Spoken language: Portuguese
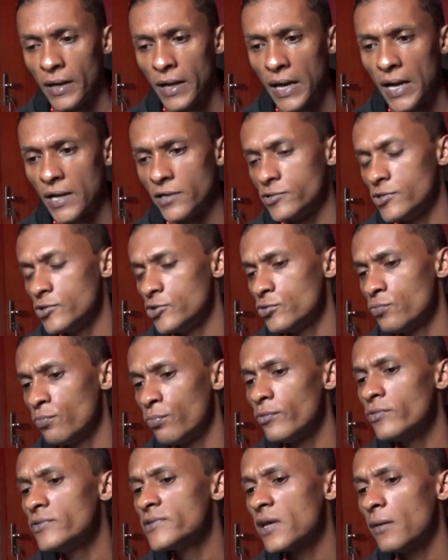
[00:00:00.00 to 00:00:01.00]
A gente
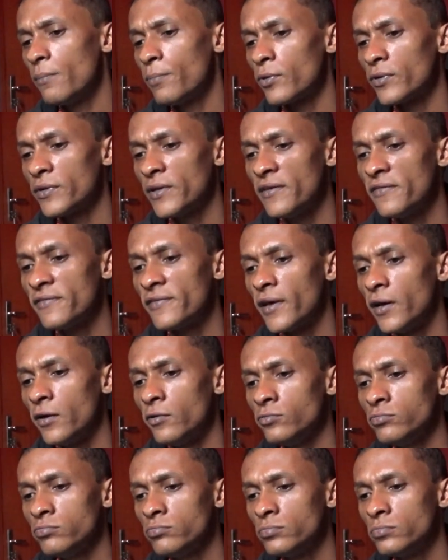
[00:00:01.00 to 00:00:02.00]
busca
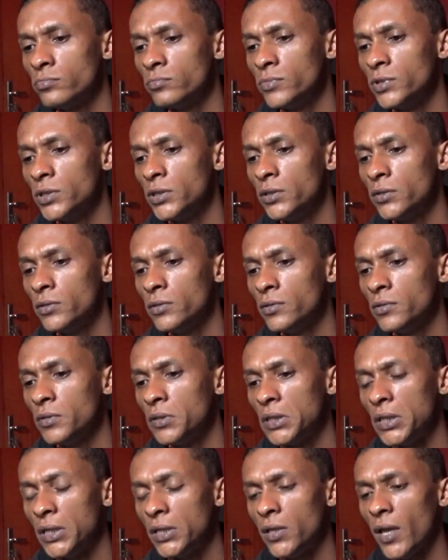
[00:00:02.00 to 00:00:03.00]
proteção
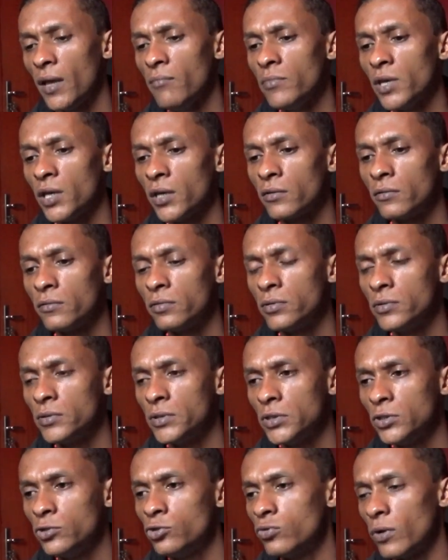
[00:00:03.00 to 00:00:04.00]
e tem medo
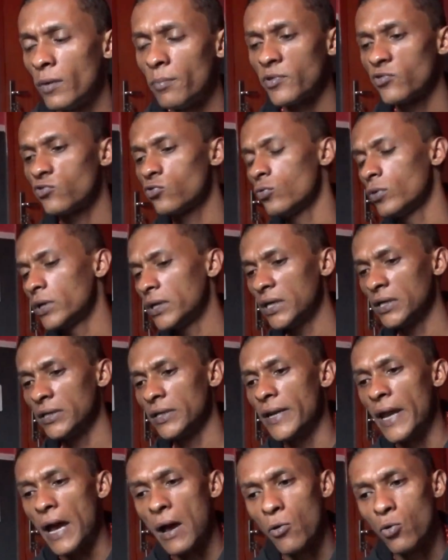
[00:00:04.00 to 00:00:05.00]
de uma pessoa que
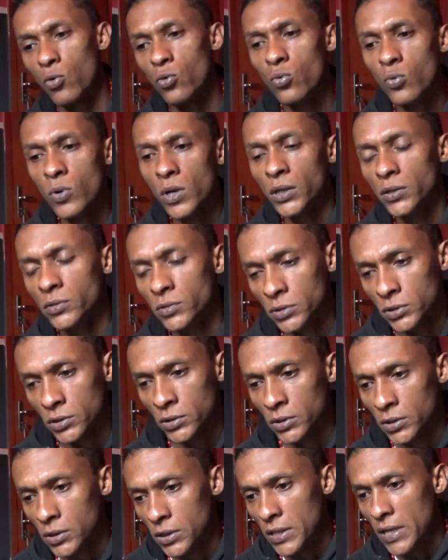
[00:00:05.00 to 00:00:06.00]
anda na rua,
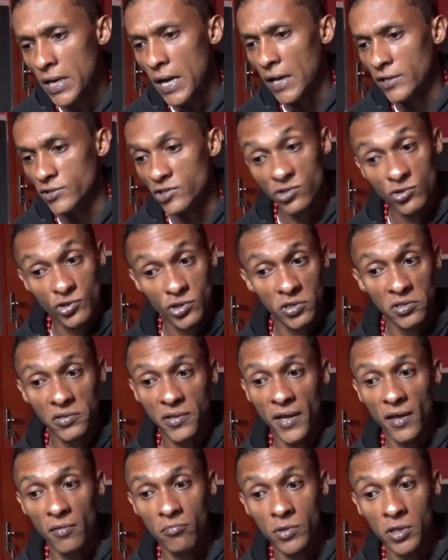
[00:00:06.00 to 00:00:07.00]
a gente
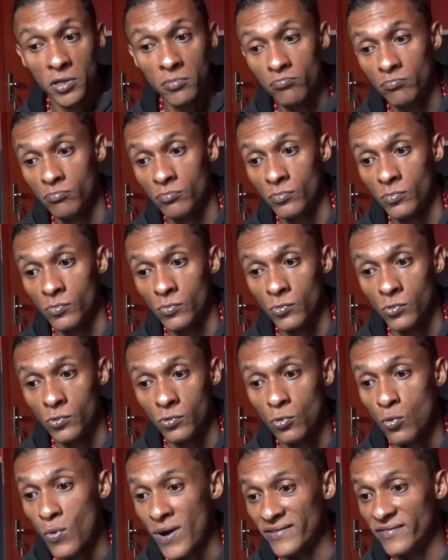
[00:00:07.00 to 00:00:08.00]
teme um